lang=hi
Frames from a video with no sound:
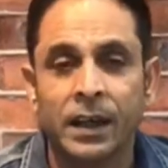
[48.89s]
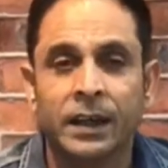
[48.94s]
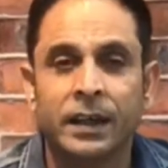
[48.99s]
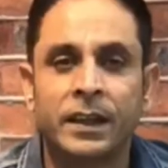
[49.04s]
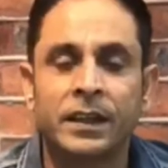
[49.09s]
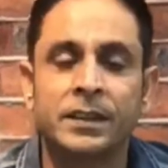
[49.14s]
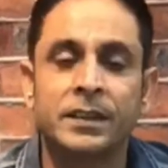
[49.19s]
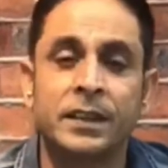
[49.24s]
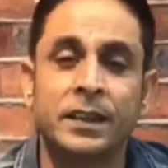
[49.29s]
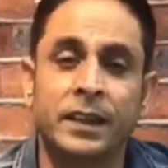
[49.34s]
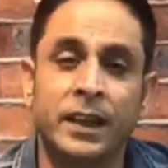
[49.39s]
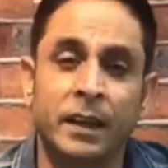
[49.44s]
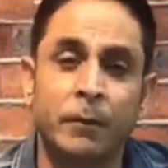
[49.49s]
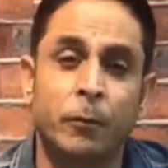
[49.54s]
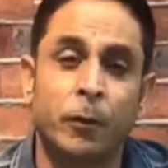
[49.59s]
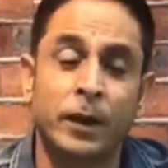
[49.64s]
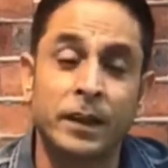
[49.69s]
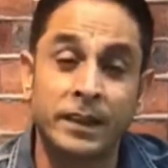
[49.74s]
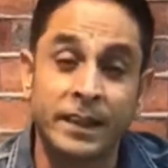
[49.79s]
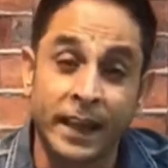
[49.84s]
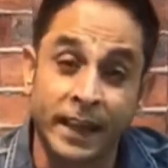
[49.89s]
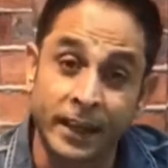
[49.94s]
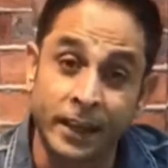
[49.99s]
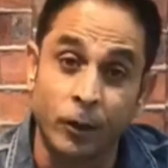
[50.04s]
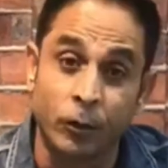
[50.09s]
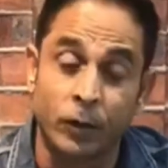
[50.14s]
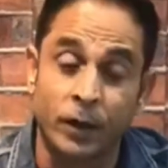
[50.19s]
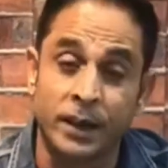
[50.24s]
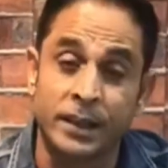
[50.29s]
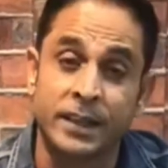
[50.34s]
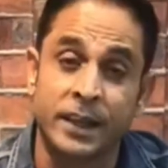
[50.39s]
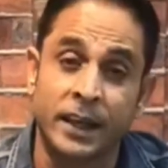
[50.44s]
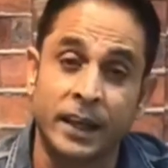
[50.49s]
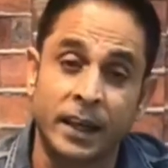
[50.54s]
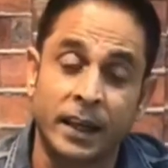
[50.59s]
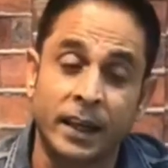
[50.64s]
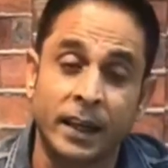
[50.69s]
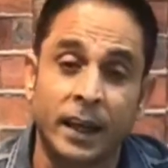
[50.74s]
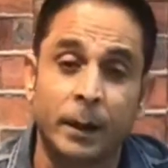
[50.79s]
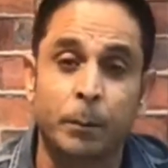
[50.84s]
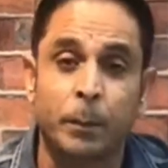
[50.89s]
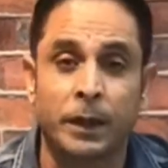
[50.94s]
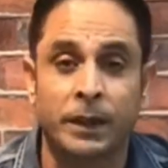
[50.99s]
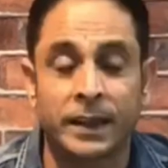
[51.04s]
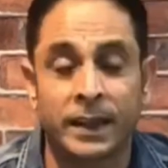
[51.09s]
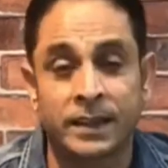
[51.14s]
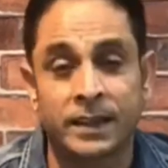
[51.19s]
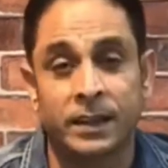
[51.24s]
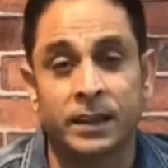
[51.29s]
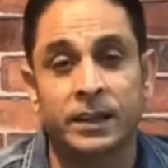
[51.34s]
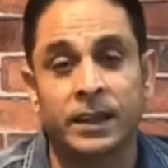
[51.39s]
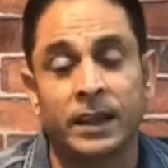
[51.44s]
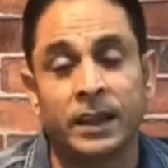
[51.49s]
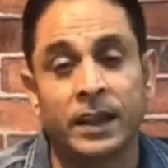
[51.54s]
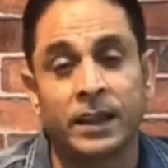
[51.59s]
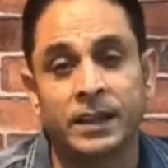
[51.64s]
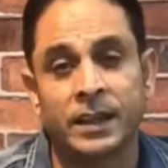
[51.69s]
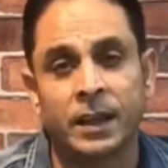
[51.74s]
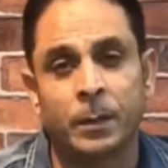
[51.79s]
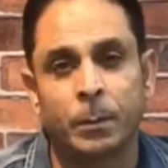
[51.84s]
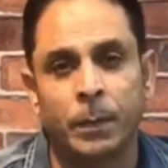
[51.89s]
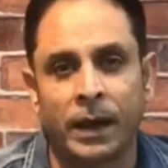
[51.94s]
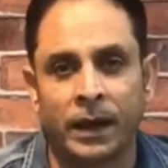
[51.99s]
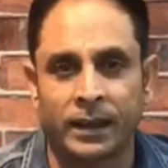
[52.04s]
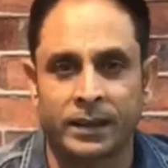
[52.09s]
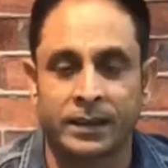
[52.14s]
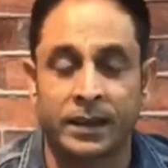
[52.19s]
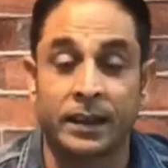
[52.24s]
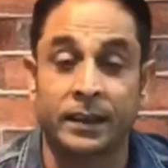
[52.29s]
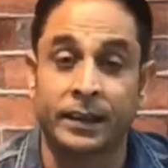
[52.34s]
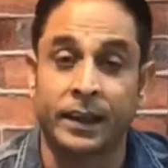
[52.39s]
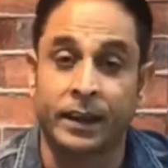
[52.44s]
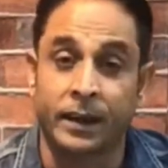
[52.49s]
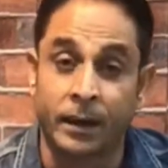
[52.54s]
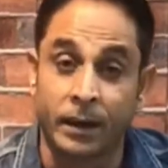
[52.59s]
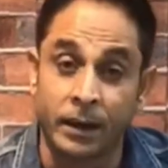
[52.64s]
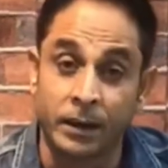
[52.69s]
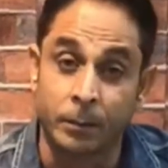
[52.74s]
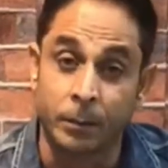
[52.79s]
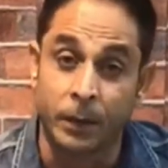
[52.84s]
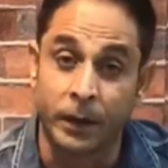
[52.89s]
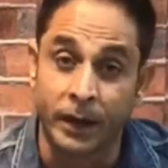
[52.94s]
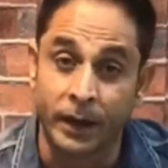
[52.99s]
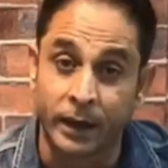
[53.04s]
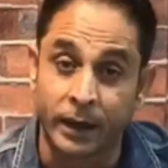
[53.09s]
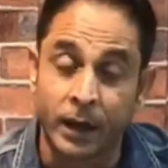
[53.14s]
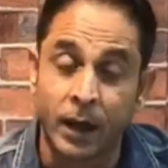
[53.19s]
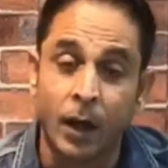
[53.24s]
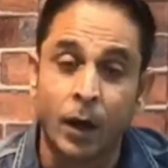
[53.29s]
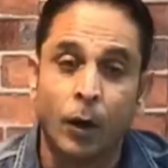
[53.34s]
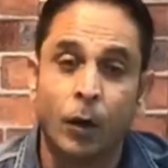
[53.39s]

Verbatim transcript: कि जिनके वन साइडेड होना चाहिए कि पता चलना चाहिए पाकिस्तान के करंट प्लेयर